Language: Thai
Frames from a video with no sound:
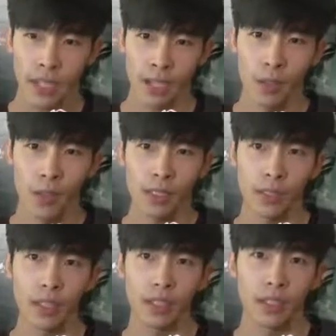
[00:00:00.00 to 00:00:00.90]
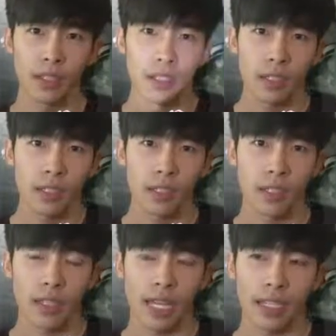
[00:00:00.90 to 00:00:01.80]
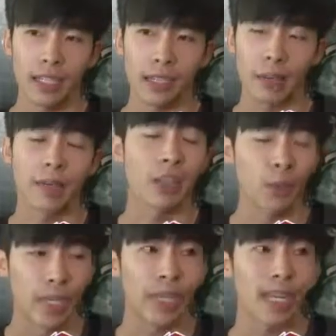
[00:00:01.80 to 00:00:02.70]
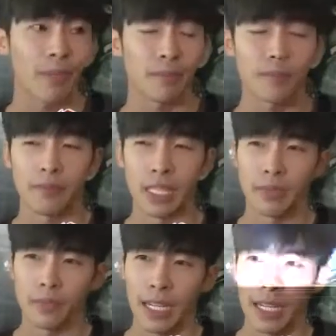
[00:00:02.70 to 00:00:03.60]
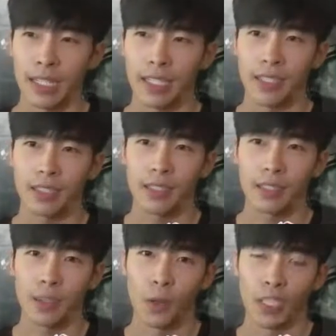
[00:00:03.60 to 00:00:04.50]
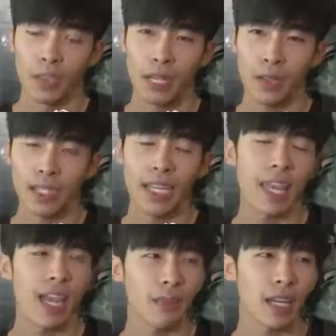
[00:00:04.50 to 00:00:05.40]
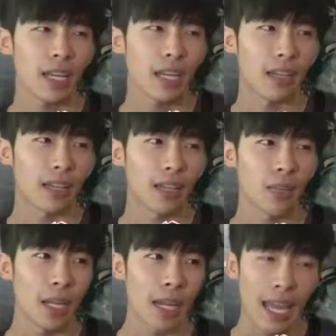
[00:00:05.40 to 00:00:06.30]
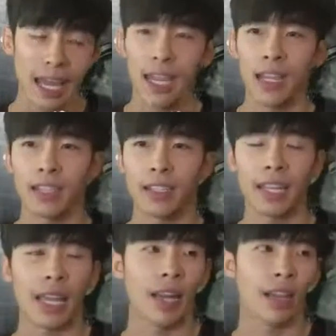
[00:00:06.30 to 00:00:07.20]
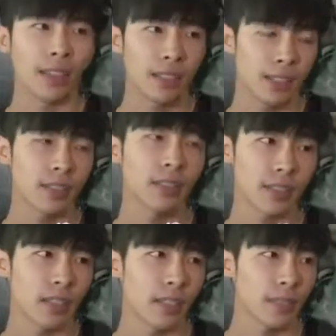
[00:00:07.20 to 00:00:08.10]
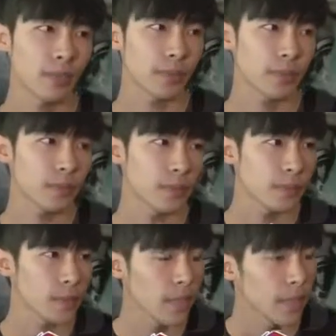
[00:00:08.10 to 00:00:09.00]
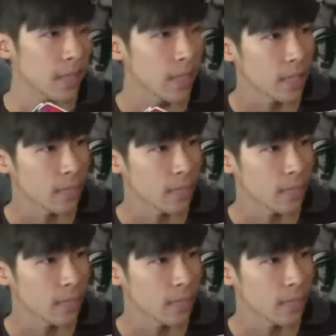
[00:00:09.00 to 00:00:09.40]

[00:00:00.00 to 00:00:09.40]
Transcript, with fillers: เราก็รู้สึกว่าเอ่อการที่เราทำงานตรงนี้ครับ มันเป็นอะไรที่คนจะมาเข้าใจยากมากอะเรื่องเวลาอะไรต่างๆ เรื่องอะไรเงี้ยอะไรนะครั